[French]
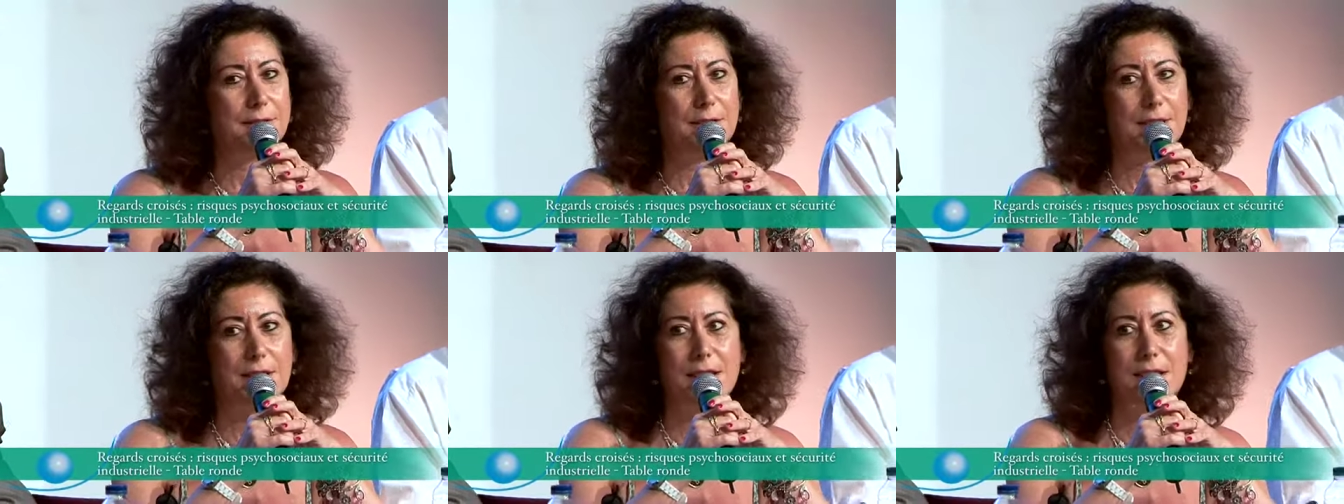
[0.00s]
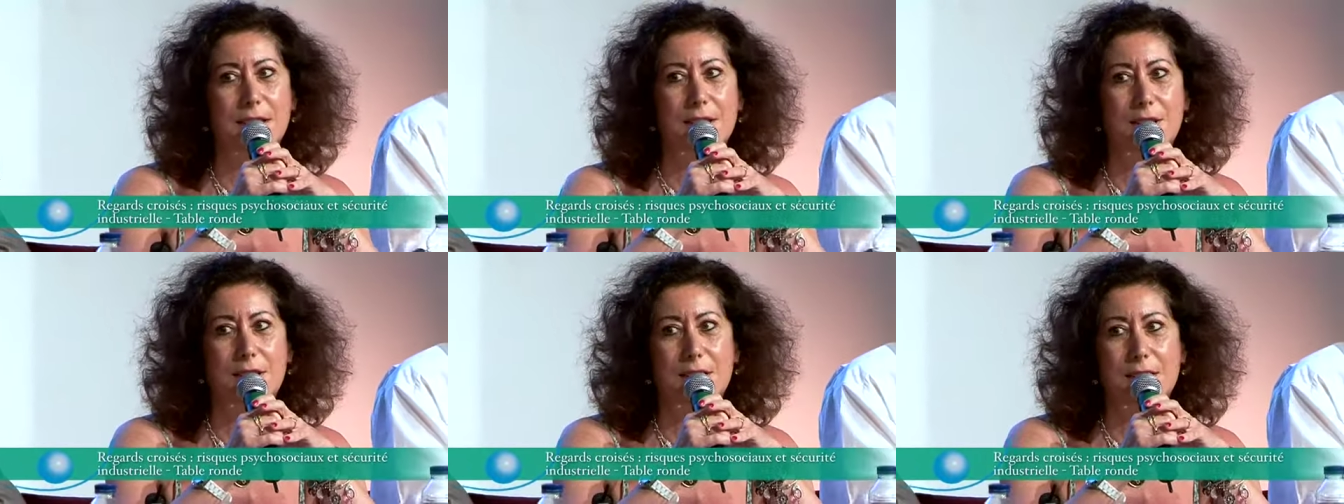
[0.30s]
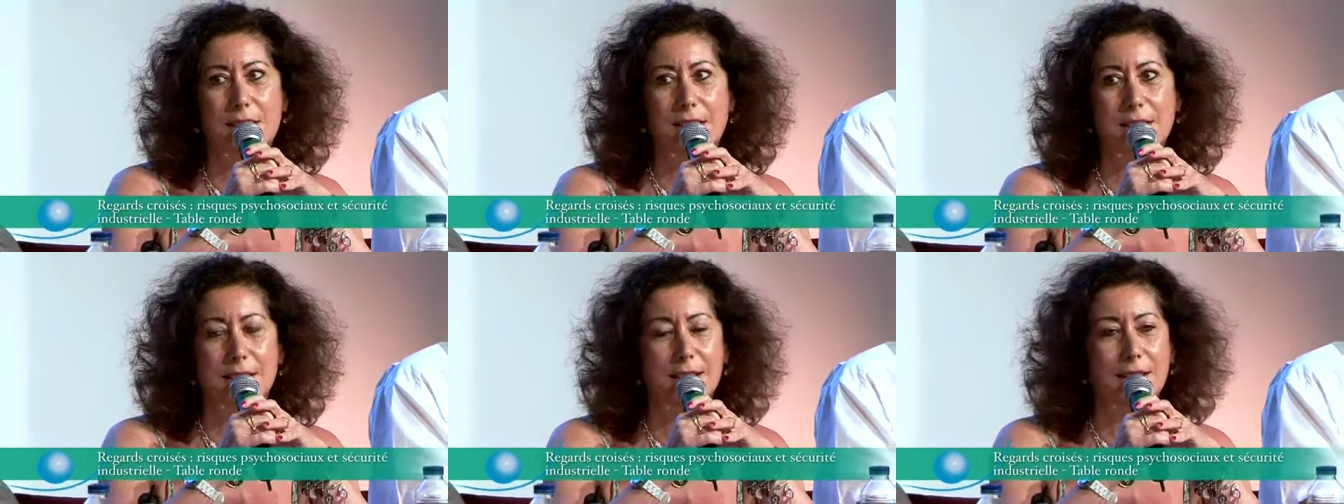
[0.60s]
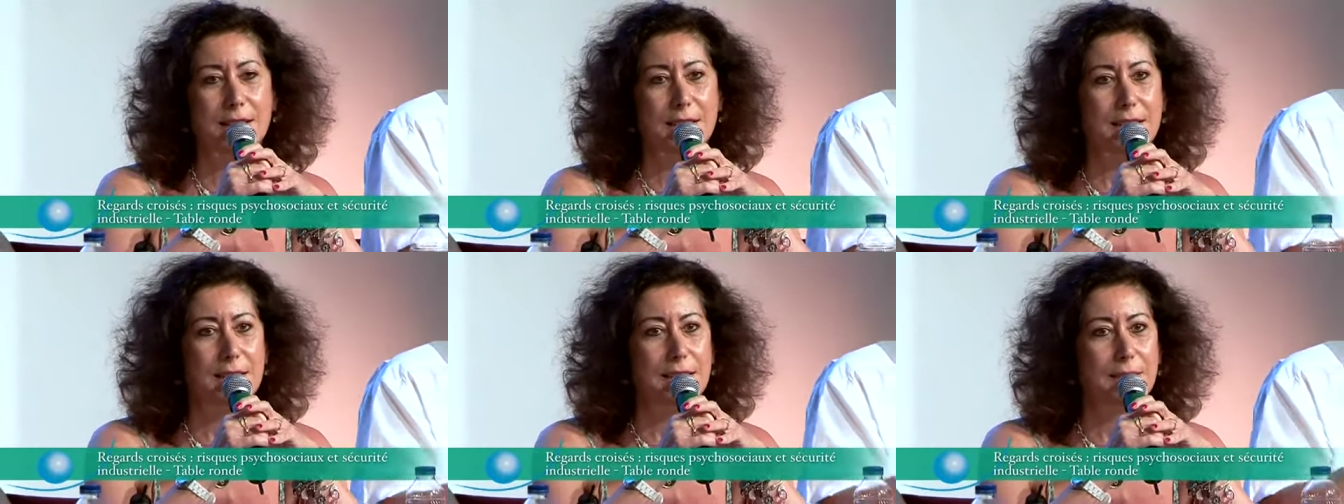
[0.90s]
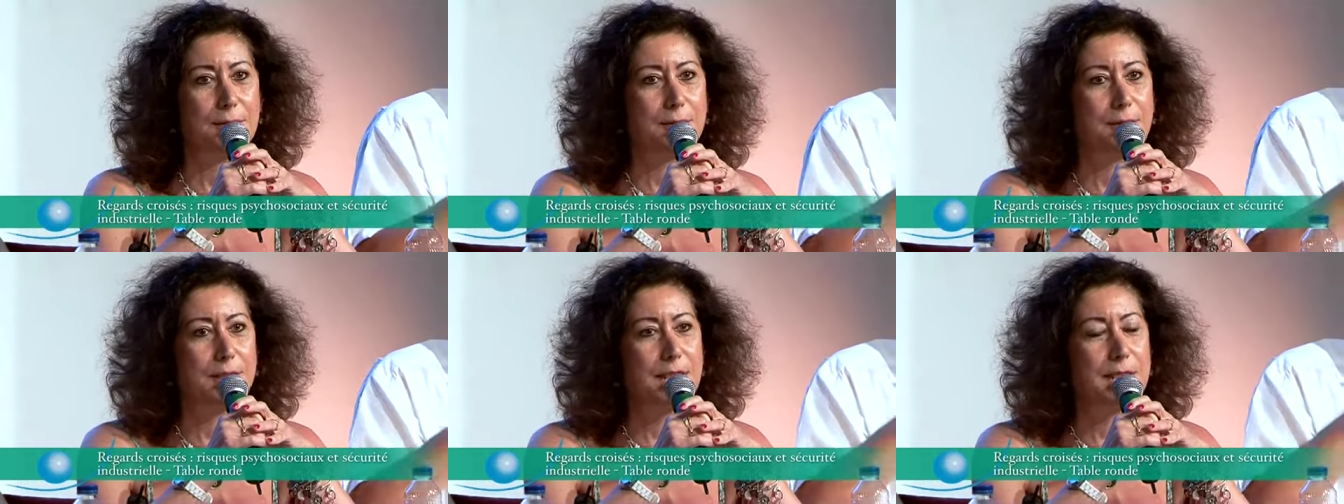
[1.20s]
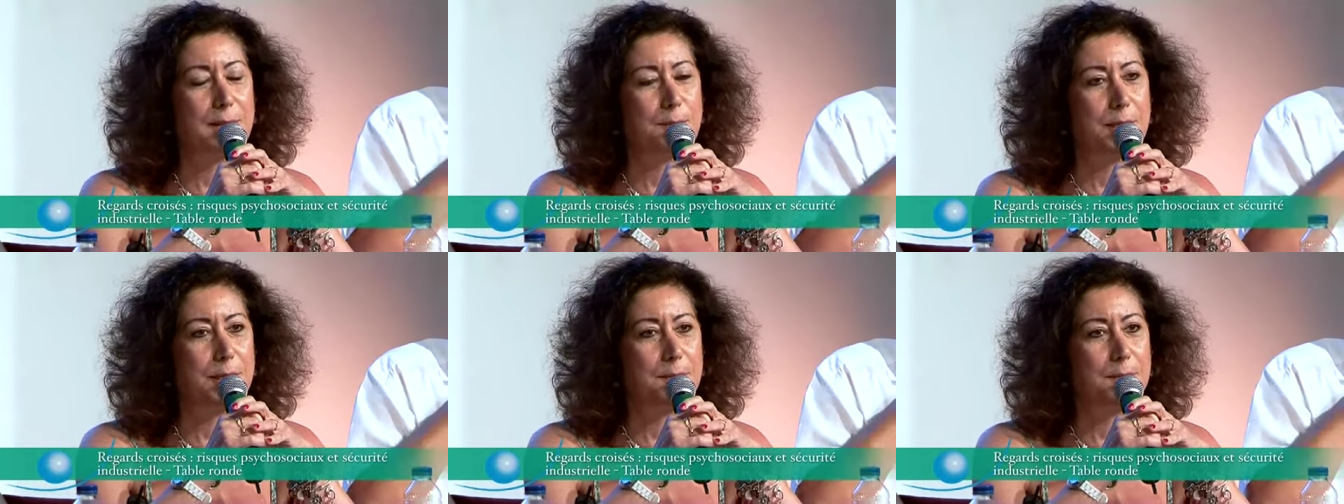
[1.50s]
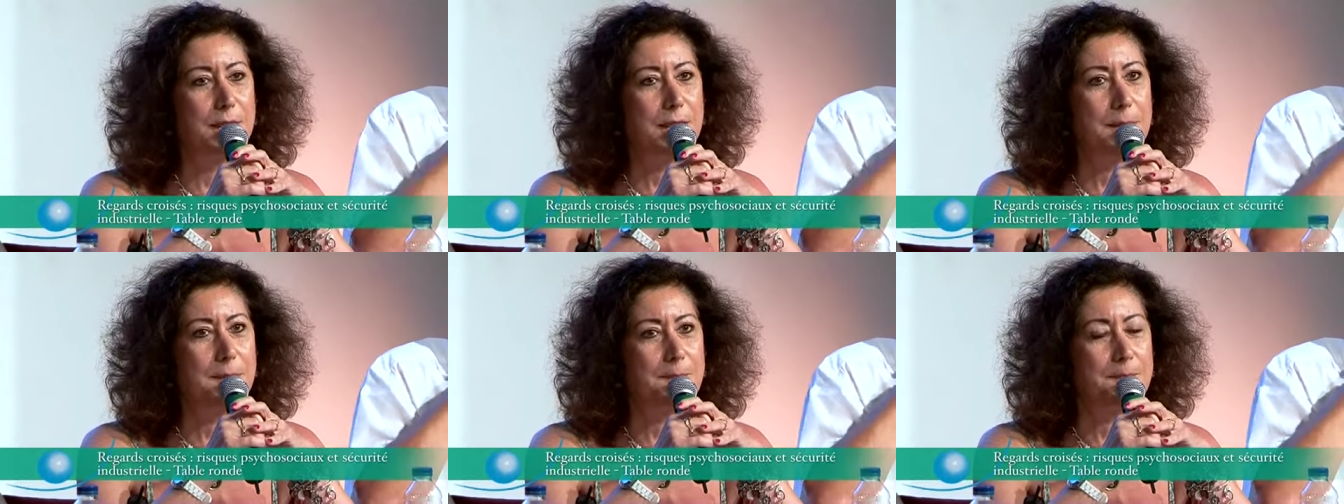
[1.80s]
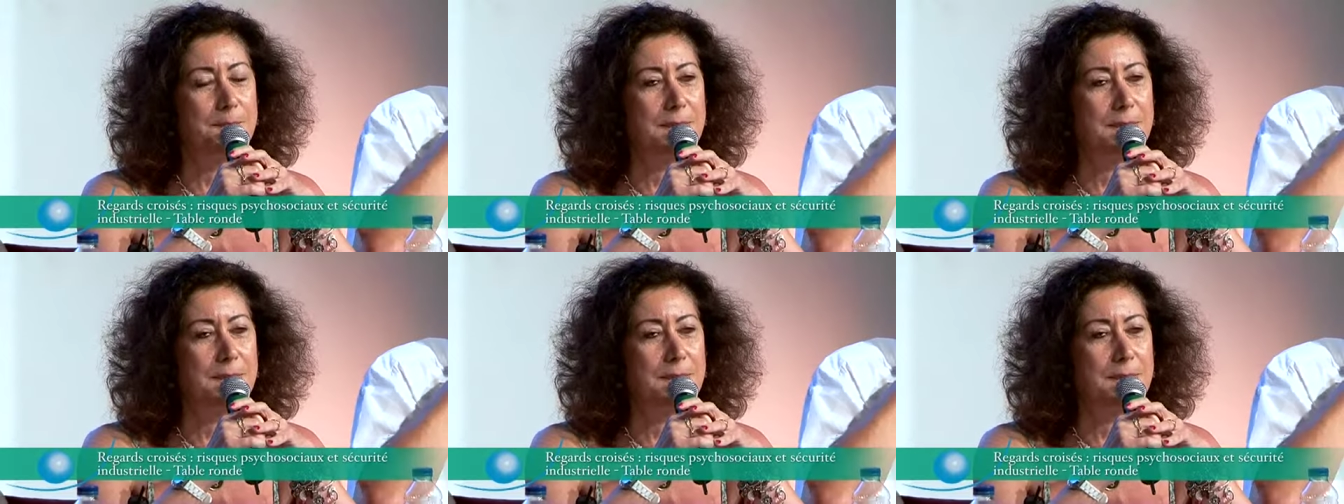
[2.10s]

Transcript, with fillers: des CHSCT qui se sont exprimés.